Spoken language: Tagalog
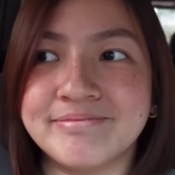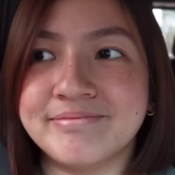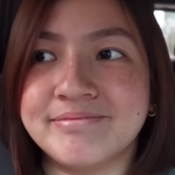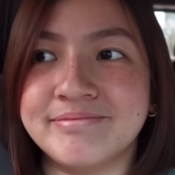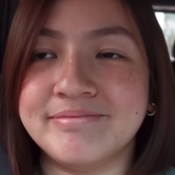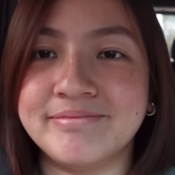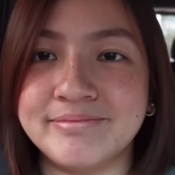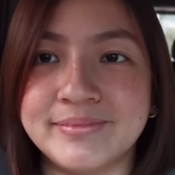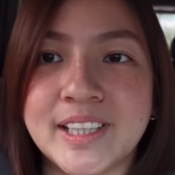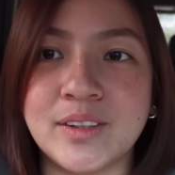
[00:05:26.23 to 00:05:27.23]
Hintay
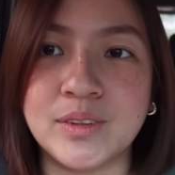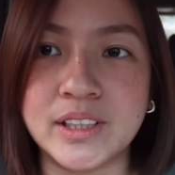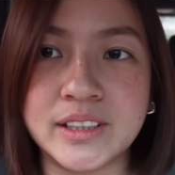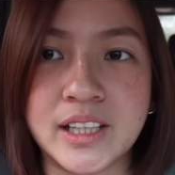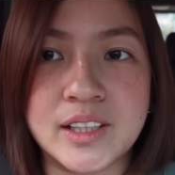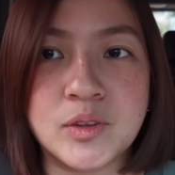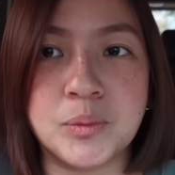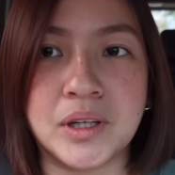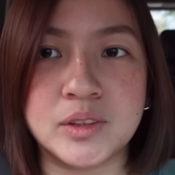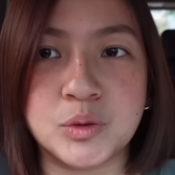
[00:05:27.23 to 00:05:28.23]
ulit 2 weeks. ulit tayo.
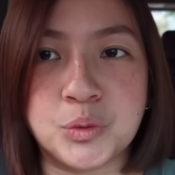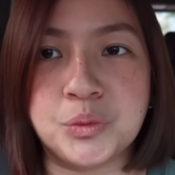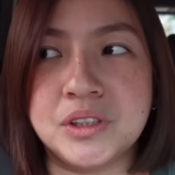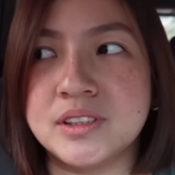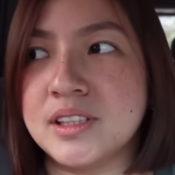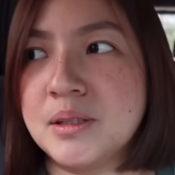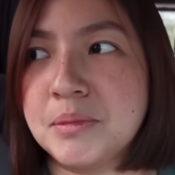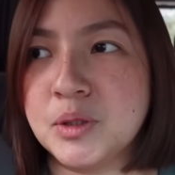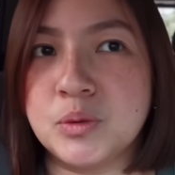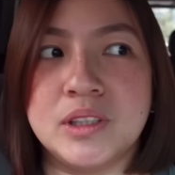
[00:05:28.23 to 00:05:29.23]
Baka 2 weeks na
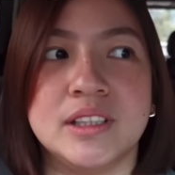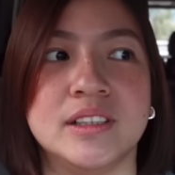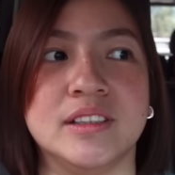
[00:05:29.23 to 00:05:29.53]
naman ulit.